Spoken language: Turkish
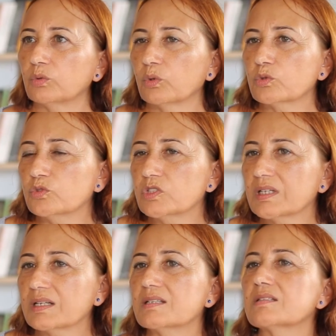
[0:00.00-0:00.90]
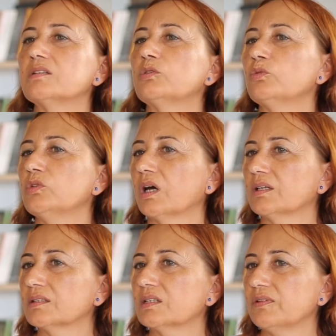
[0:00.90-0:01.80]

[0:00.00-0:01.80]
doğrusunu isterseniz hani dünyadaki